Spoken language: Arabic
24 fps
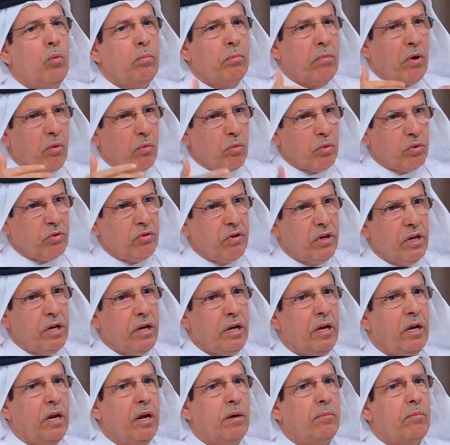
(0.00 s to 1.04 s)
مرؤوسيه
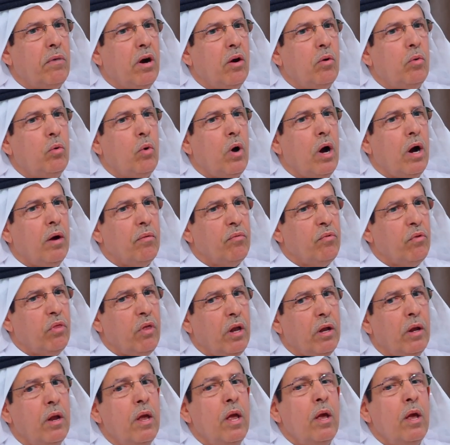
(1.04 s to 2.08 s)
إلى ما هو أفضل